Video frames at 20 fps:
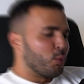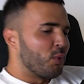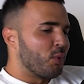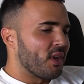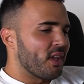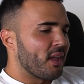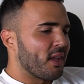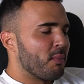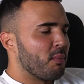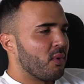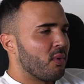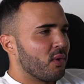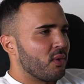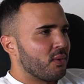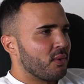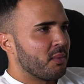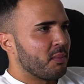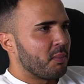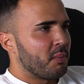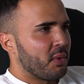Tú, por
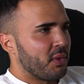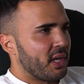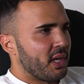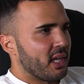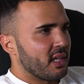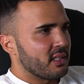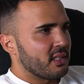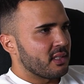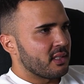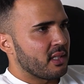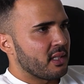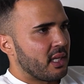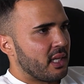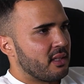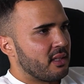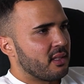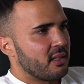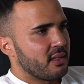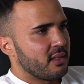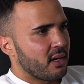ejemplo, podrías
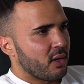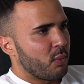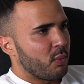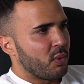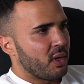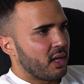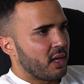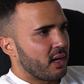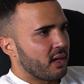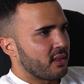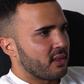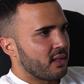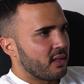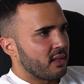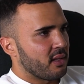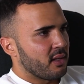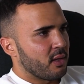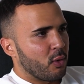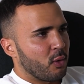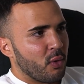intentar
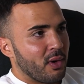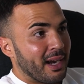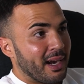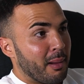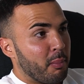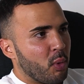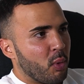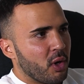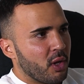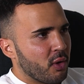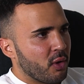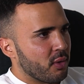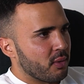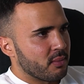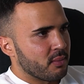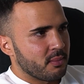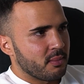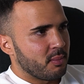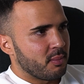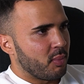comunicarte con
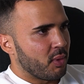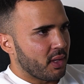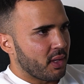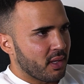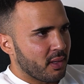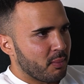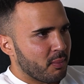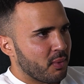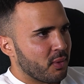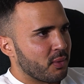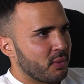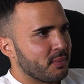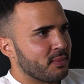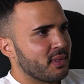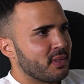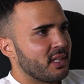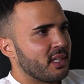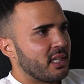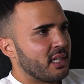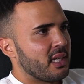Napoleón, por ejemplo,
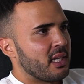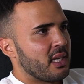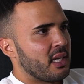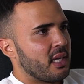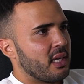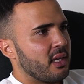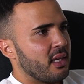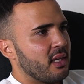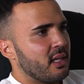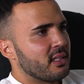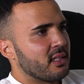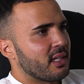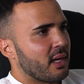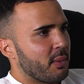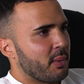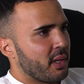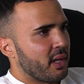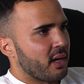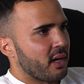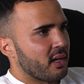y
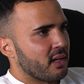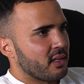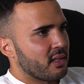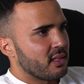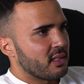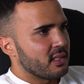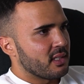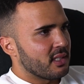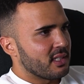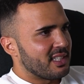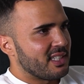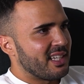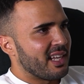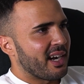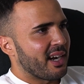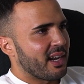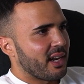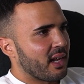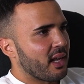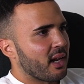saber si
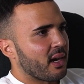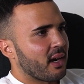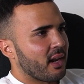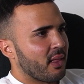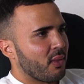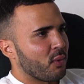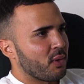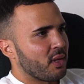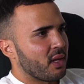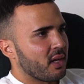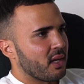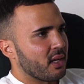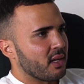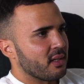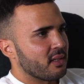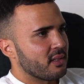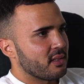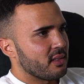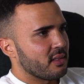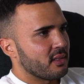ha reencarnado
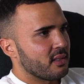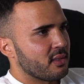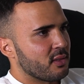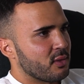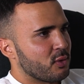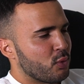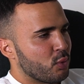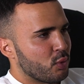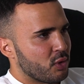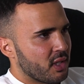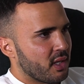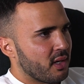ya su